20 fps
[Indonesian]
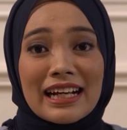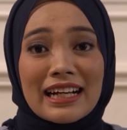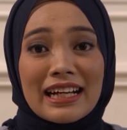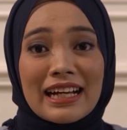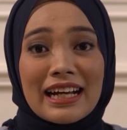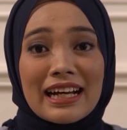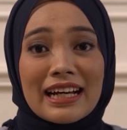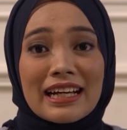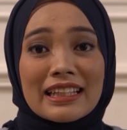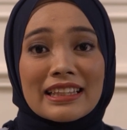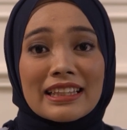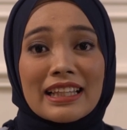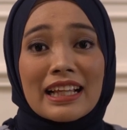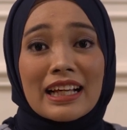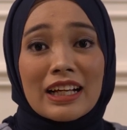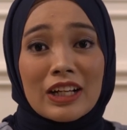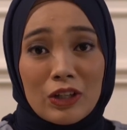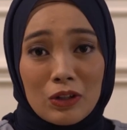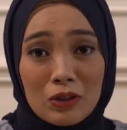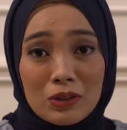sangat
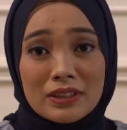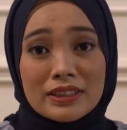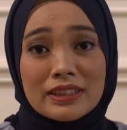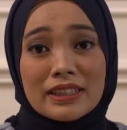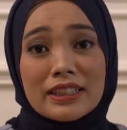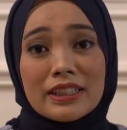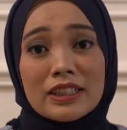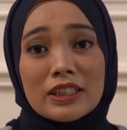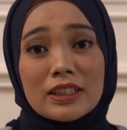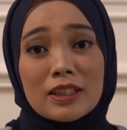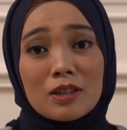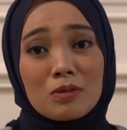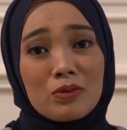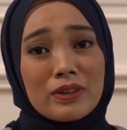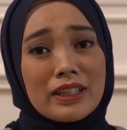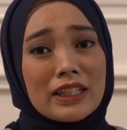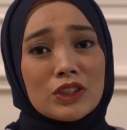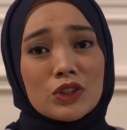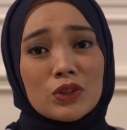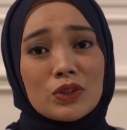cozy,
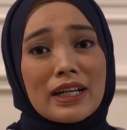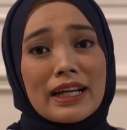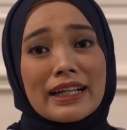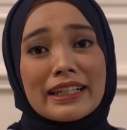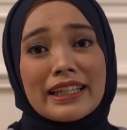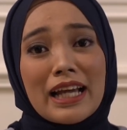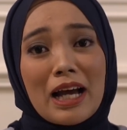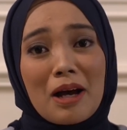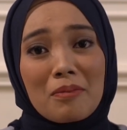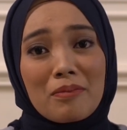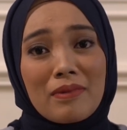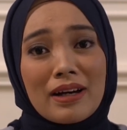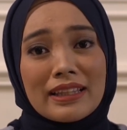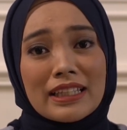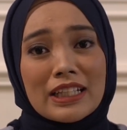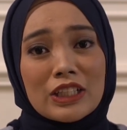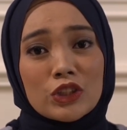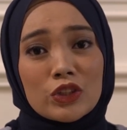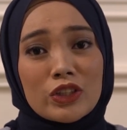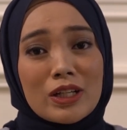kemudian juga
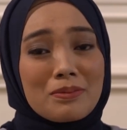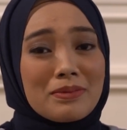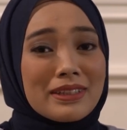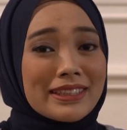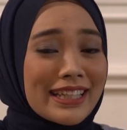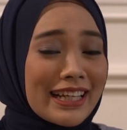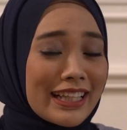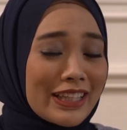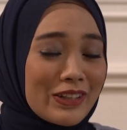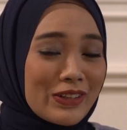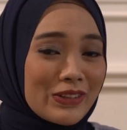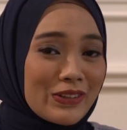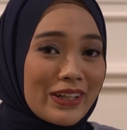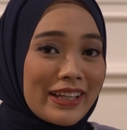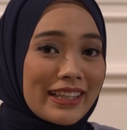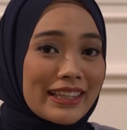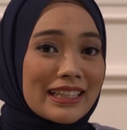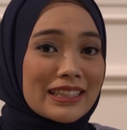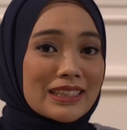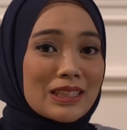nyaman dan juga bisa nih untuk
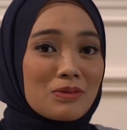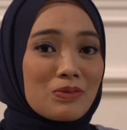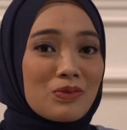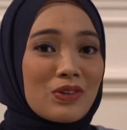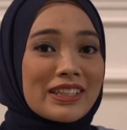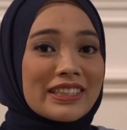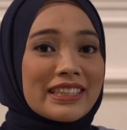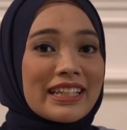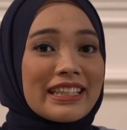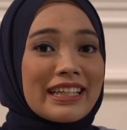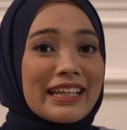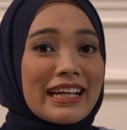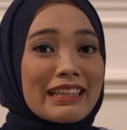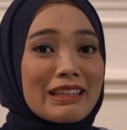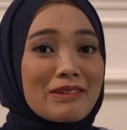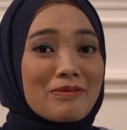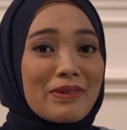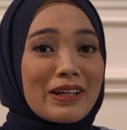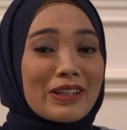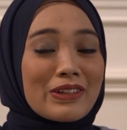kita semua
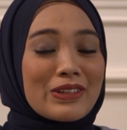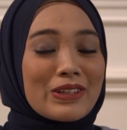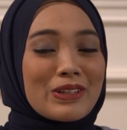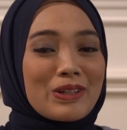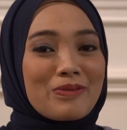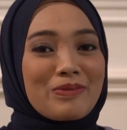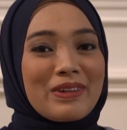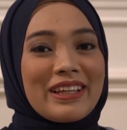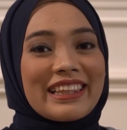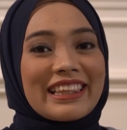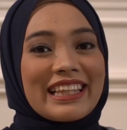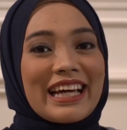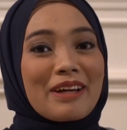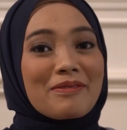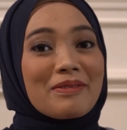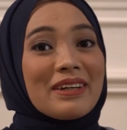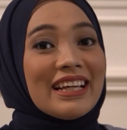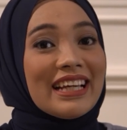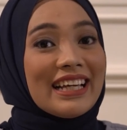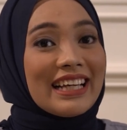jadikan tempat untuk me
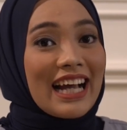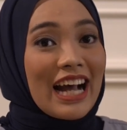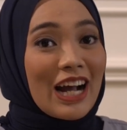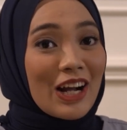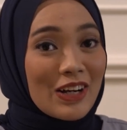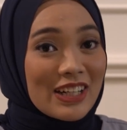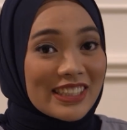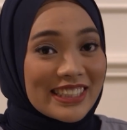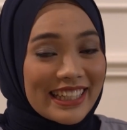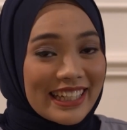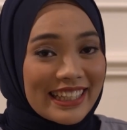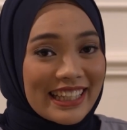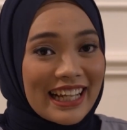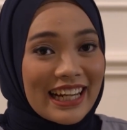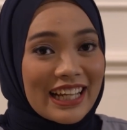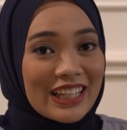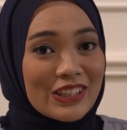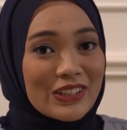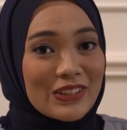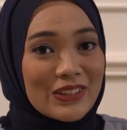time. Aku aja
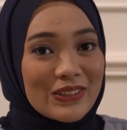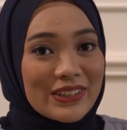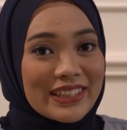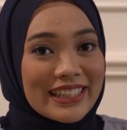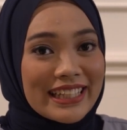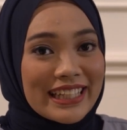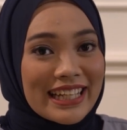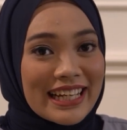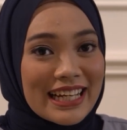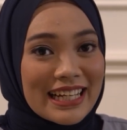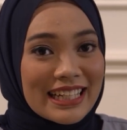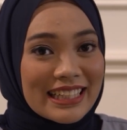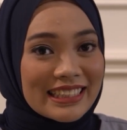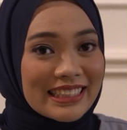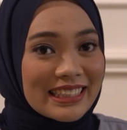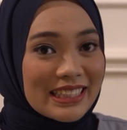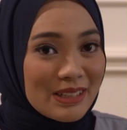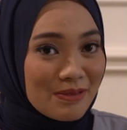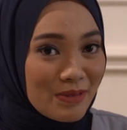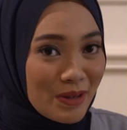kenalan dulu dengan